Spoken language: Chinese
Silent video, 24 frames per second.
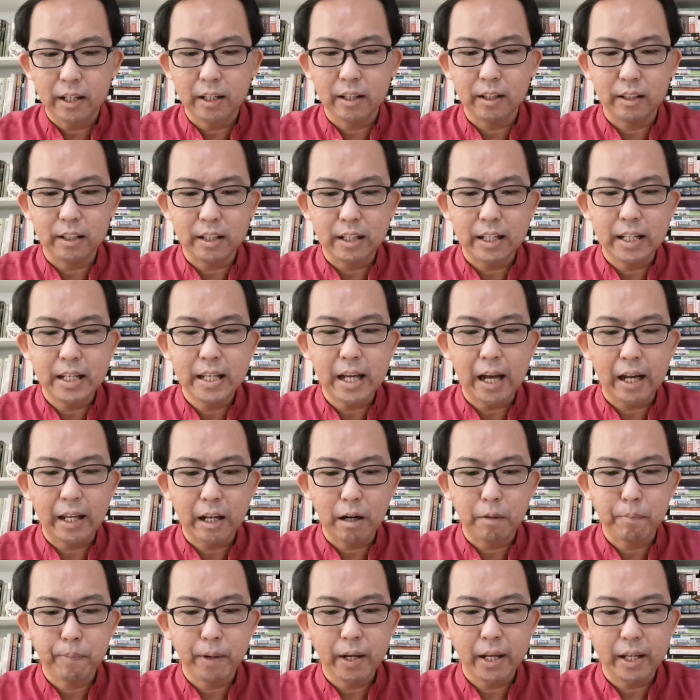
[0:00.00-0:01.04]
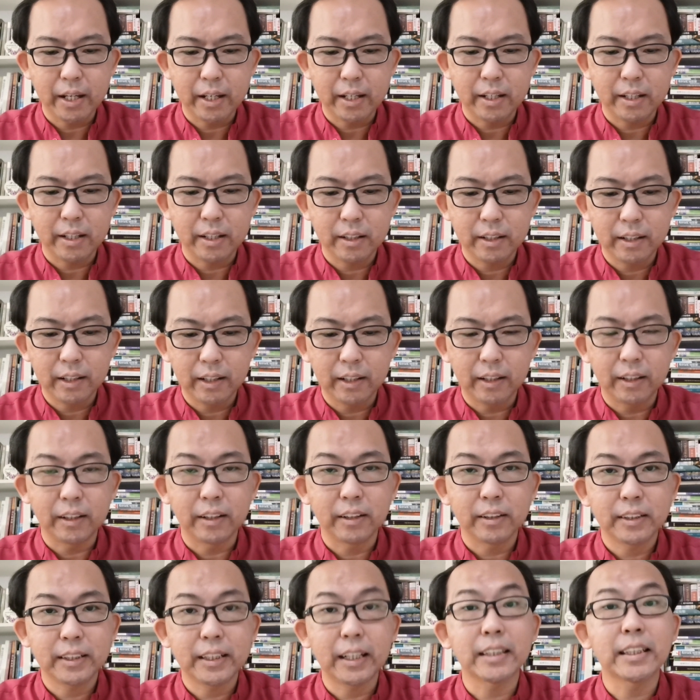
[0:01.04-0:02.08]
呃，以利亚要被呃
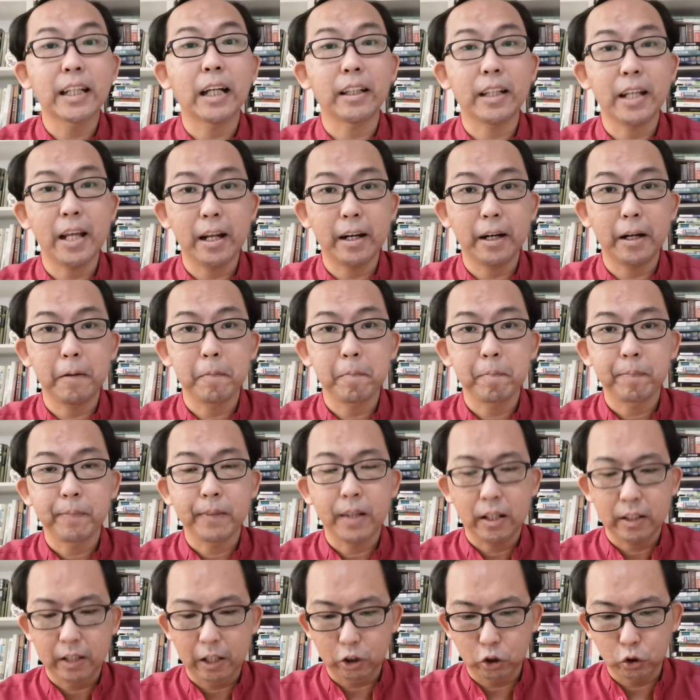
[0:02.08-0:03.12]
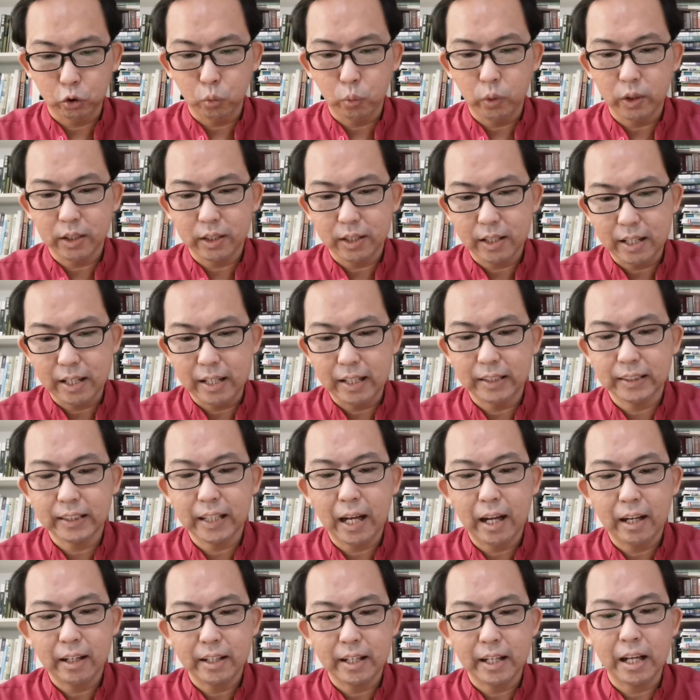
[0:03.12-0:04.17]
接上天了。他就问伊丽
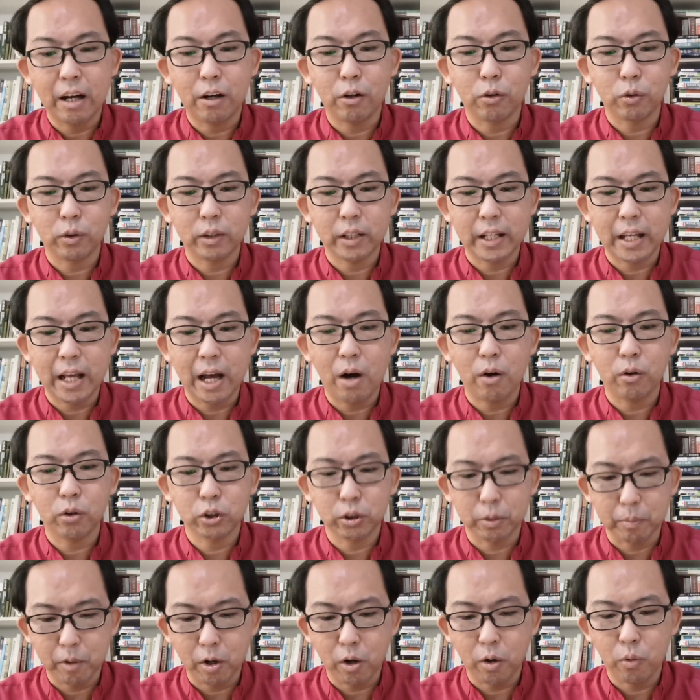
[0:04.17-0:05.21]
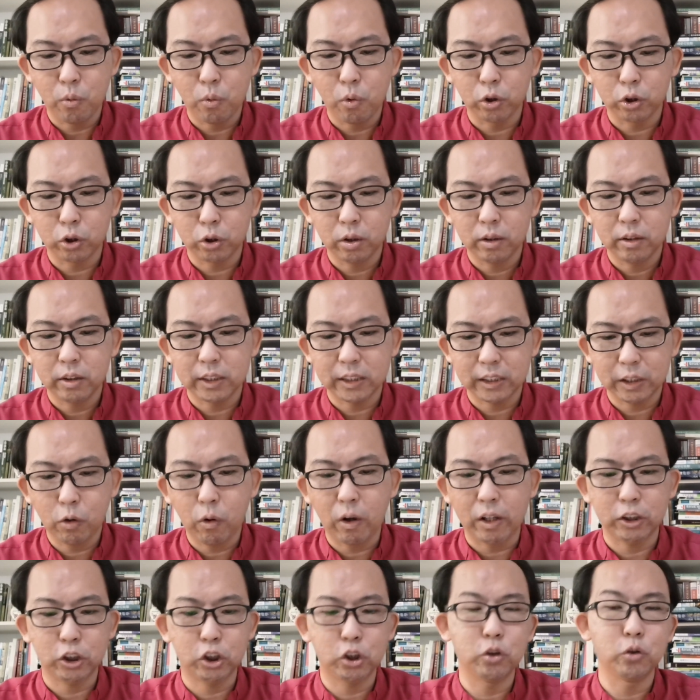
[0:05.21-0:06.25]
莎：“你要你要什么？”我只
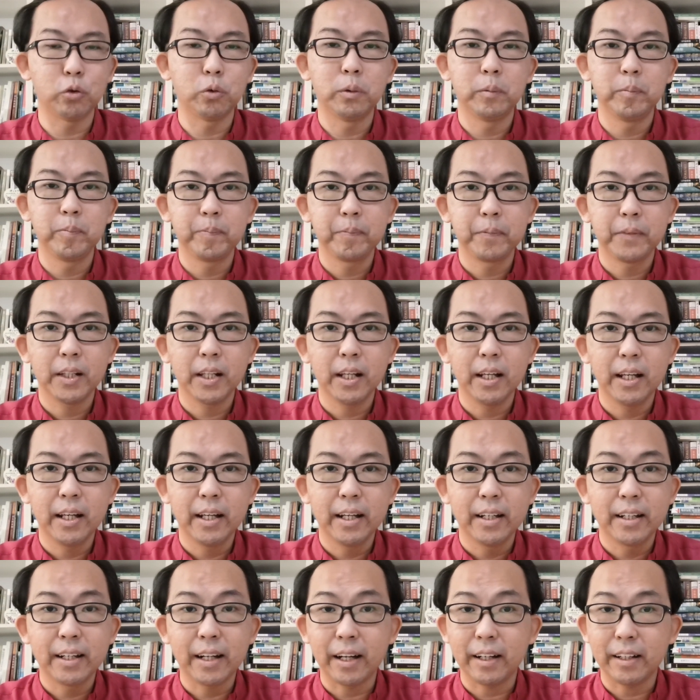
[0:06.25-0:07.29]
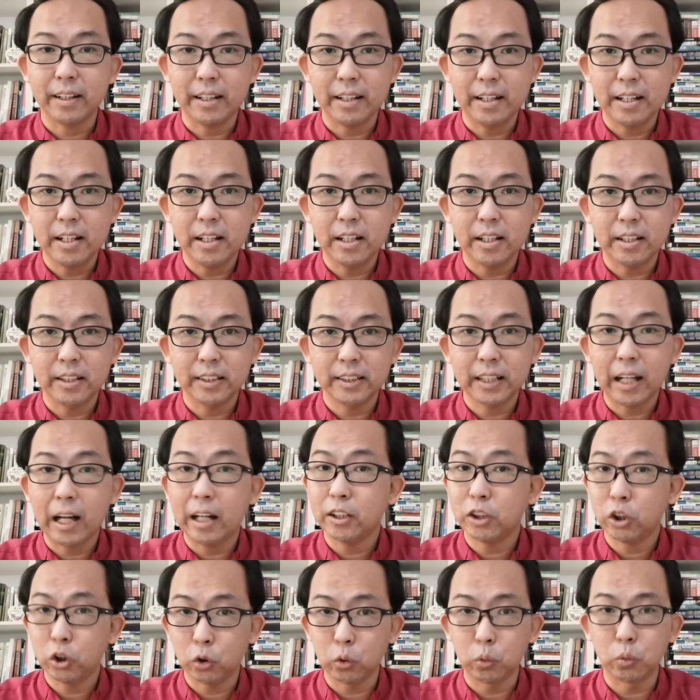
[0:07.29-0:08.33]
管求。那伊丽
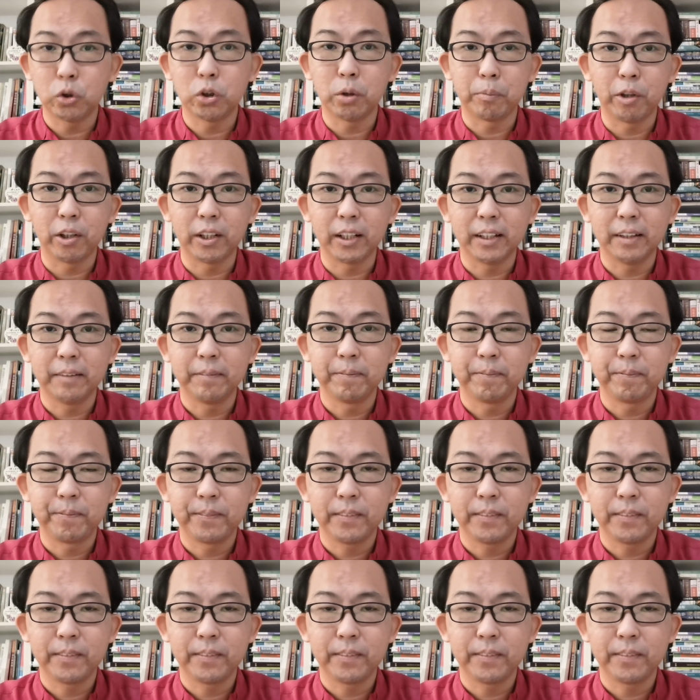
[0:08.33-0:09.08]
莎求什么呢？